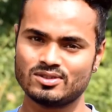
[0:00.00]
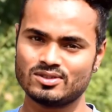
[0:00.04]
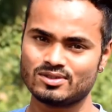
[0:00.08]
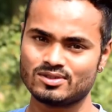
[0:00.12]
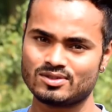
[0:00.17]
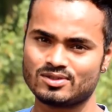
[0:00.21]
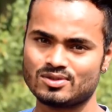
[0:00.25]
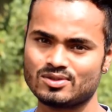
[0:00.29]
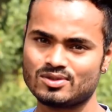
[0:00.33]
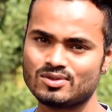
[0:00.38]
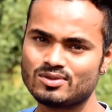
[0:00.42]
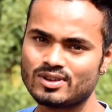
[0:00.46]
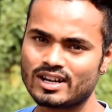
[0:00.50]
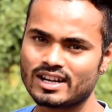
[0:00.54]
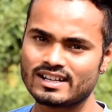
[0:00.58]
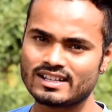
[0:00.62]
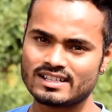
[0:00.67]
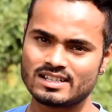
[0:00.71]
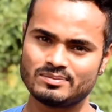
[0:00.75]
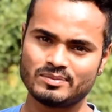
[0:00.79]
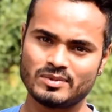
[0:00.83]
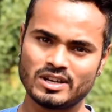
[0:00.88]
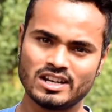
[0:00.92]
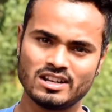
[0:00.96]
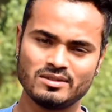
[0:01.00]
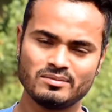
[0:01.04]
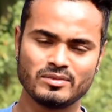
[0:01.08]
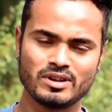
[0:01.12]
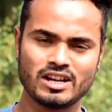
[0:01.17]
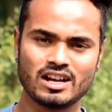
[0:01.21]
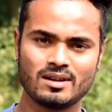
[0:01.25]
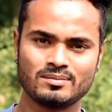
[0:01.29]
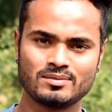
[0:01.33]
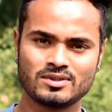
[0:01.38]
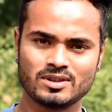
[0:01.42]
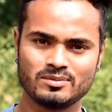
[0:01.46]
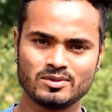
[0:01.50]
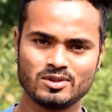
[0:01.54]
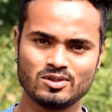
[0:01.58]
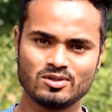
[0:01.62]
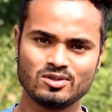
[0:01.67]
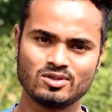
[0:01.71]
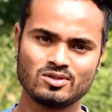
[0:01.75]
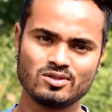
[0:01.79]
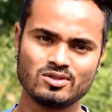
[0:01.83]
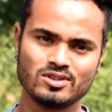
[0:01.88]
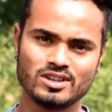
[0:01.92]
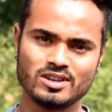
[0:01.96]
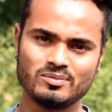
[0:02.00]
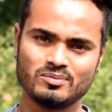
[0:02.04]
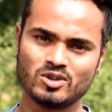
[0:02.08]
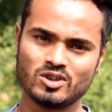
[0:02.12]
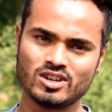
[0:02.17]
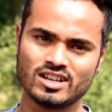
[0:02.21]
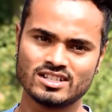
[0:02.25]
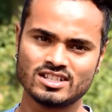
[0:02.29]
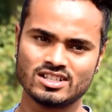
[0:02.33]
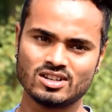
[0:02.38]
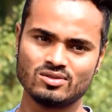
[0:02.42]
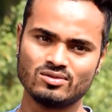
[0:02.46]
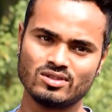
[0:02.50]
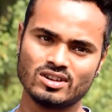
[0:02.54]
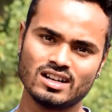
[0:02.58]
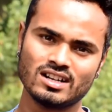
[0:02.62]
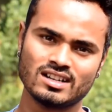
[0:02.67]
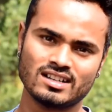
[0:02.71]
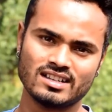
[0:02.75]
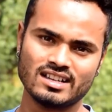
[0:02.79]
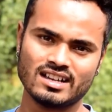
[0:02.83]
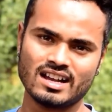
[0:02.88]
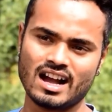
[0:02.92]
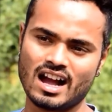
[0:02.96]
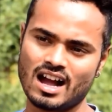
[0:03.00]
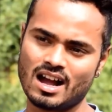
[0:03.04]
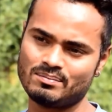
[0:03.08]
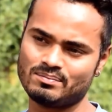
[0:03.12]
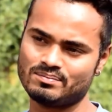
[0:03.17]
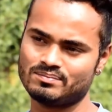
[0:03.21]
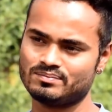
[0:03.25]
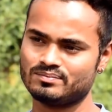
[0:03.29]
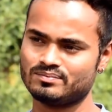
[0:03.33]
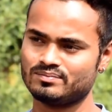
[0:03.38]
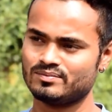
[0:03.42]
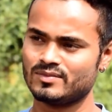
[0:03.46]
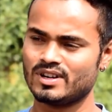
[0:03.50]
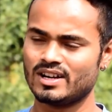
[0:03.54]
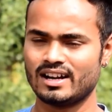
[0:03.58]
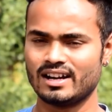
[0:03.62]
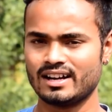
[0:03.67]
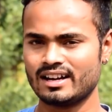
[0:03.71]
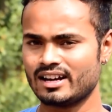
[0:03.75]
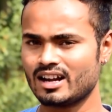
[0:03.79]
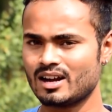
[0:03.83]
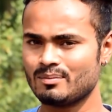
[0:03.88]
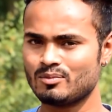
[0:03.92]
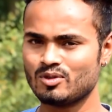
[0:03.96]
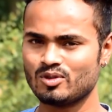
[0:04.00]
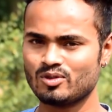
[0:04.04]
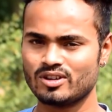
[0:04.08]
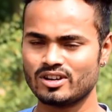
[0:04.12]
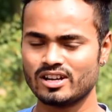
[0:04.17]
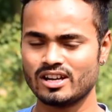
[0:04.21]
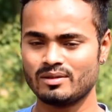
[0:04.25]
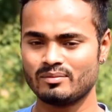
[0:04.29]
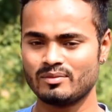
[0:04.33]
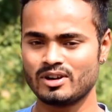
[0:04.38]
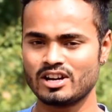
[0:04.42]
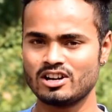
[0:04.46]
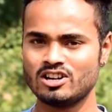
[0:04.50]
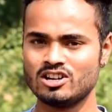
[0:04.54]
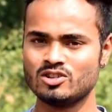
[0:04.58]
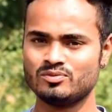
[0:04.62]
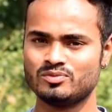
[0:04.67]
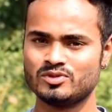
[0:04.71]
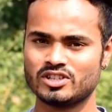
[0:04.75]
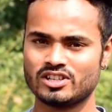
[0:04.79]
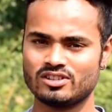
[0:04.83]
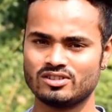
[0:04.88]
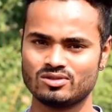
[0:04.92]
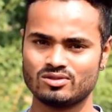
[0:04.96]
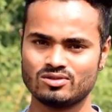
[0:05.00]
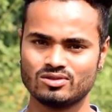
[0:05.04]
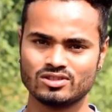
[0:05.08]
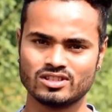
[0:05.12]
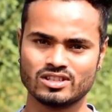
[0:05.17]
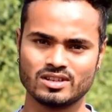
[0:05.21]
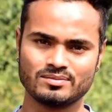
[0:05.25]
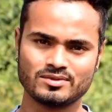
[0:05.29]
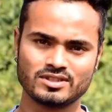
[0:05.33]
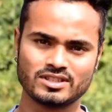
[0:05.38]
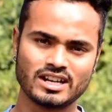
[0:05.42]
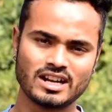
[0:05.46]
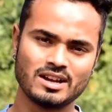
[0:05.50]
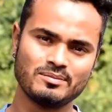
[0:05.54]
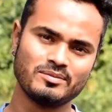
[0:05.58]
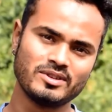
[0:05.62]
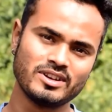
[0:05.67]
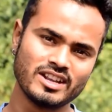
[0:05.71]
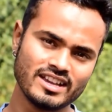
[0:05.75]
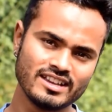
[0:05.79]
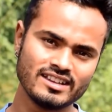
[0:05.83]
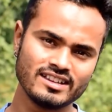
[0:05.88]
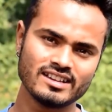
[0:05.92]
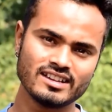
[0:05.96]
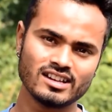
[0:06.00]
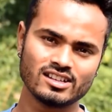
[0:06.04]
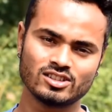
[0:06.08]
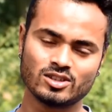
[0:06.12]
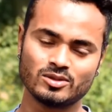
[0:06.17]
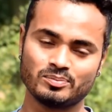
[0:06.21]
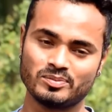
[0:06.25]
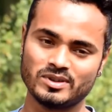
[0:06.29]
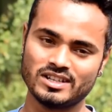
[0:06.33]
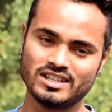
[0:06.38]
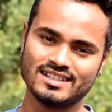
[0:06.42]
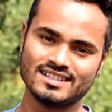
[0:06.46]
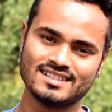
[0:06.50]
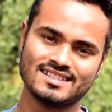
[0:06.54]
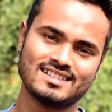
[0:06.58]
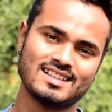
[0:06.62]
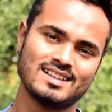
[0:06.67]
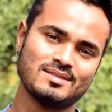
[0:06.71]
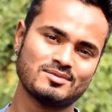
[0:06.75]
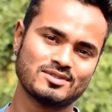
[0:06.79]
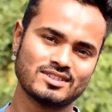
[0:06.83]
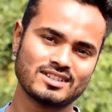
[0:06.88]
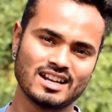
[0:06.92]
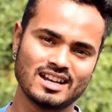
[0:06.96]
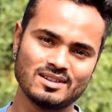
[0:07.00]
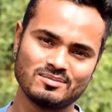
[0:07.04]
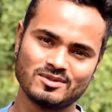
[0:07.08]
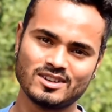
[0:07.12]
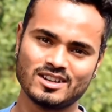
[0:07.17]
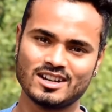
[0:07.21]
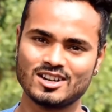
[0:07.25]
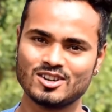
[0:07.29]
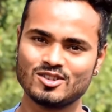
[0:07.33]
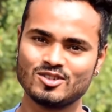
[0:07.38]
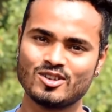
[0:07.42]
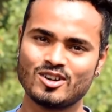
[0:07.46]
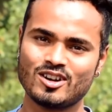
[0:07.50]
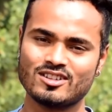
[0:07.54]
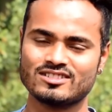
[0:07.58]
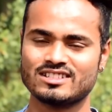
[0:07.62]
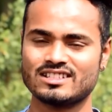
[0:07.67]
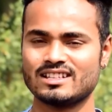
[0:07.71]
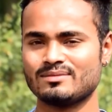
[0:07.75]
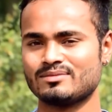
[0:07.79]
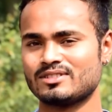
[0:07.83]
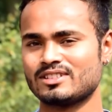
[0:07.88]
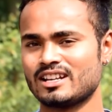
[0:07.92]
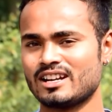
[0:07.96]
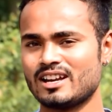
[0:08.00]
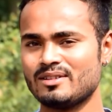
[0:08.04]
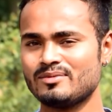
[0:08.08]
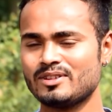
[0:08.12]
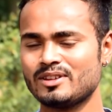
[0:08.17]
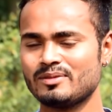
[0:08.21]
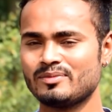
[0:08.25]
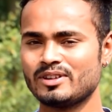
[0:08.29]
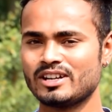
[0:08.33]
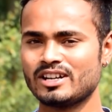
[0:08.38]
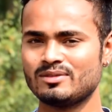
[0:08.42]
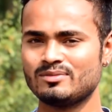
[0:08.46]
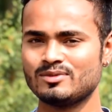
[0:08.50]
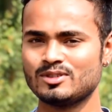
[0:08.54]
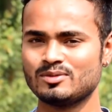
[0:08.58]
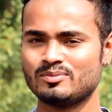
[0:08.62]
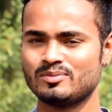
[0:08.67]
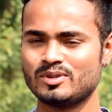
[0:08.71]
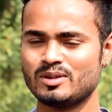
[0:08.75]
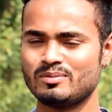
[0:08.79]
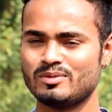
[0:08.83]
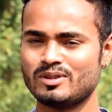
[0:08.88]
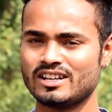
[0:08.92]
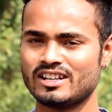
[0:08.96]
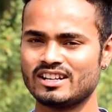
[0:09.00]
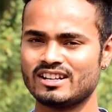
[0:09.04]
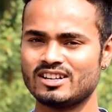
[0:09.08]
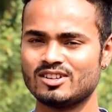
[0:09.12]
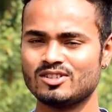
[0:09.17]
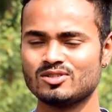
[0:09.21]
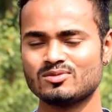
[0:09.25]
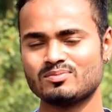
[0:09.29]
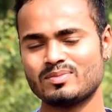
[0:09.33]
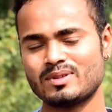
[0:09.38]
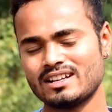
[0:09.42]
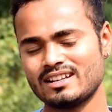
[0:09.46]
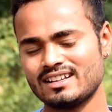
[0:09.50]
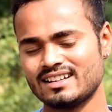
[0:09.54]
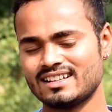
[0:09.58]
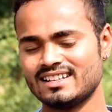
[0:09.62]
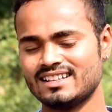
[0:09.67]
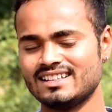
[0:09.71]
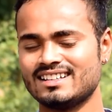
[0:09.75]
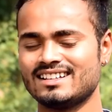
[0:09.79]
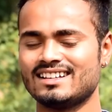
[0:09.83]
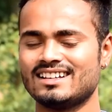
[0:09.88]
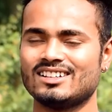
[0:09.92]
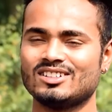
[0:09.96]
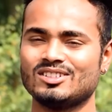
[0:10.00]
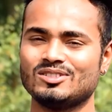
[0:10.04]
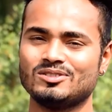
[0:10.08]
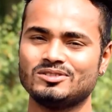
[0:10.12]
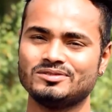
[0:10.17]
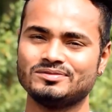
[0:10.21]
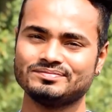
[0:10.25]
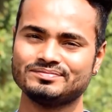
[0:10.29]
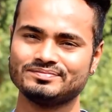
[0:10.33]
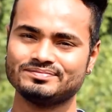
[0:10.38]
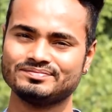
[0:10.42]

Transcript: को शुरू करने से पहले मैं आप सभी लोगों को ये बोलना चाहूँगा कि आप अगर आप लोगों ने हमारे यूट्यूब चैनल को सब्सक्राइब नहीं किया तो प्लीज़ सब्सक्राइब कर लो और सब्सक्राइब के बगल में जो बेल बटन है उस पर क्लिक कर दो